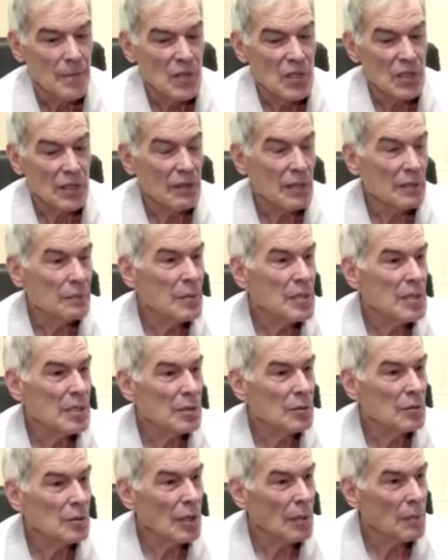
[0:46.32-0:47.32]
Человек
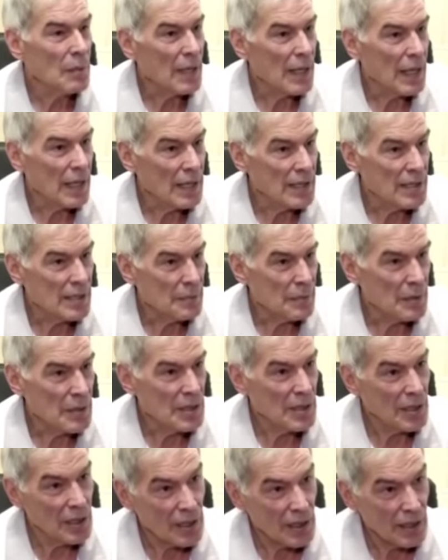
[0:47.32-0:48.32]
быстро утомляется при
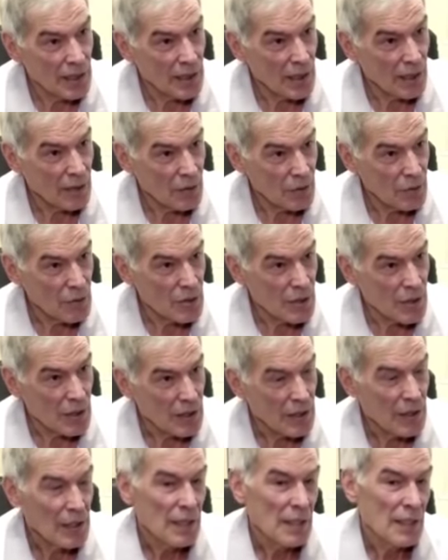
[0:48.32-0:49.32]
зрительной
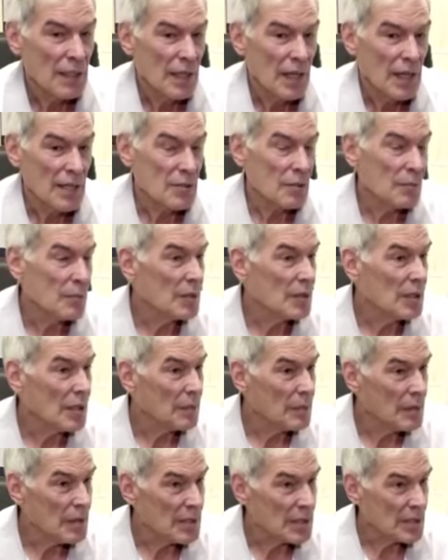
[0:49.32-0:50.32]
нагрузке, особенно
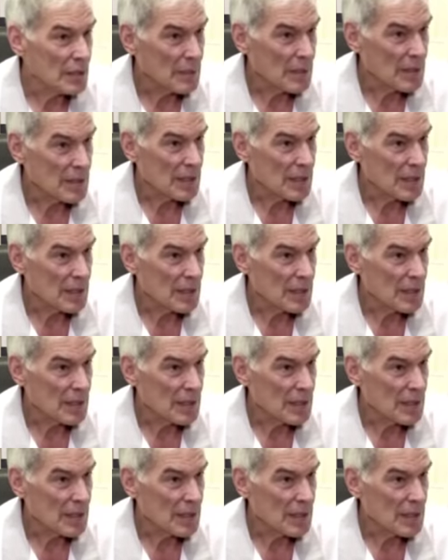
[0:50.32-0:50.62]
на близком